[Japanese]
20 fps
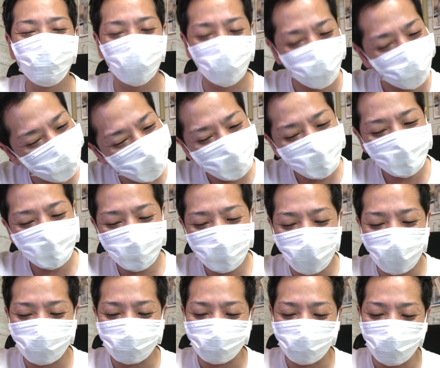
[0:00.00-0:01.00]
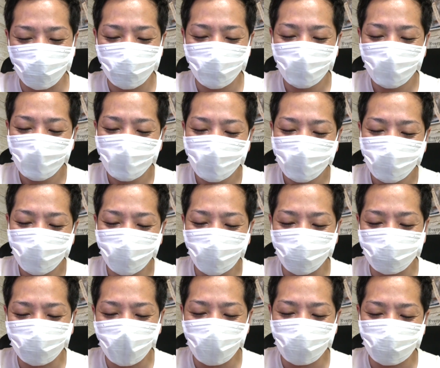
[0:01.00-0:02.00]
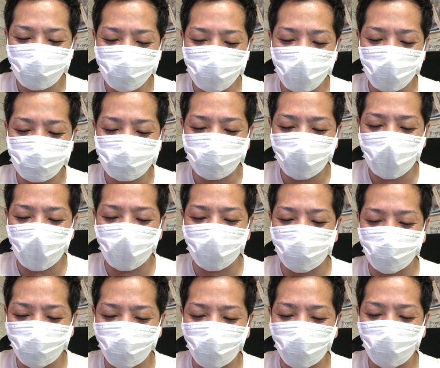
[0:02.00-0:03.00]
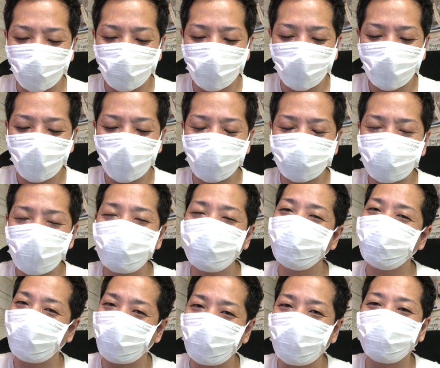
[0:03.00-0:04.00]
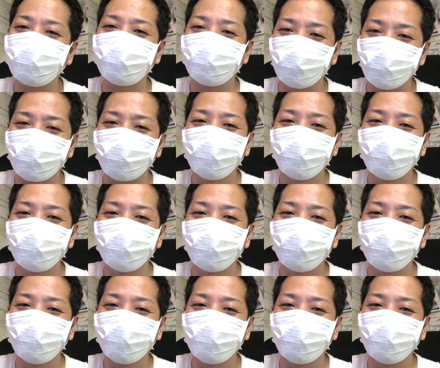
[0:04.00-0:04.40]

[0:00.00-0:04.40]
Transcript: だからなんかその5900プレイヤーでも焦るんだなって